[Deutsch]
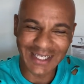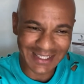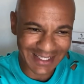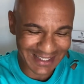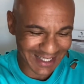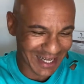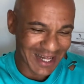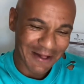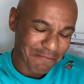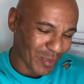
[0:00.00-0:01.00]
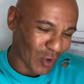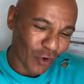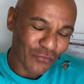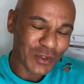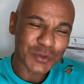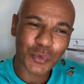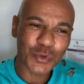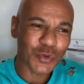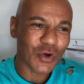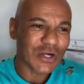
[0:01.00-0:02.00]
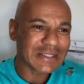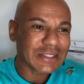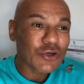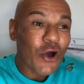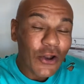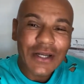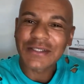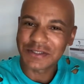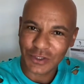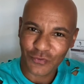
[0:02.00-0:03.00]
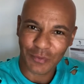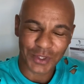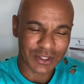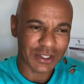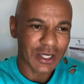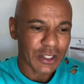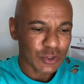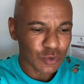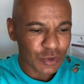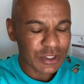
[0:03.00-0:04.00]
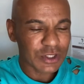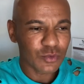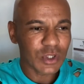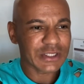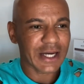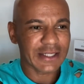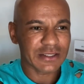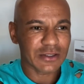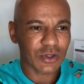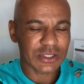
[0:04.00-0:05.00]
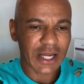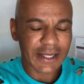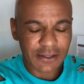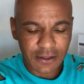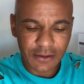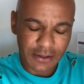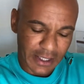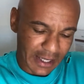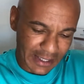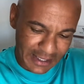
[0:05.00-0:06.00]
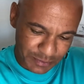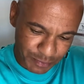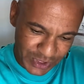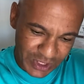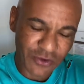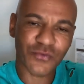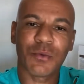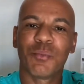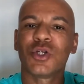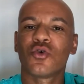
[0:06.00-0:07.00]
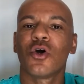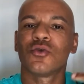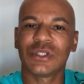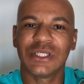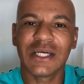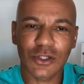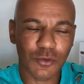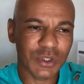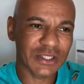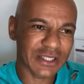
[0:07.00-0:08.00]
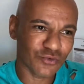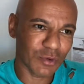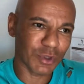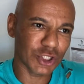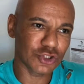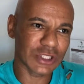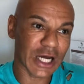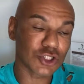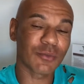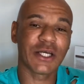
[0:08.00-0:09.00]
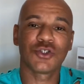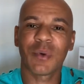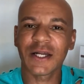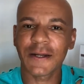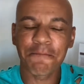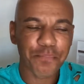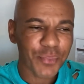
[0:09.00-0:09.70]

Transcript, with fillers: es ist ein offenes Protokoll, sie können es nicht verbieten. So, und in den USA jetzt genau das Gleiche. Es betrifft Bitcoin und Ethereum nicht, deswegen bin ich da schon mal entspannt.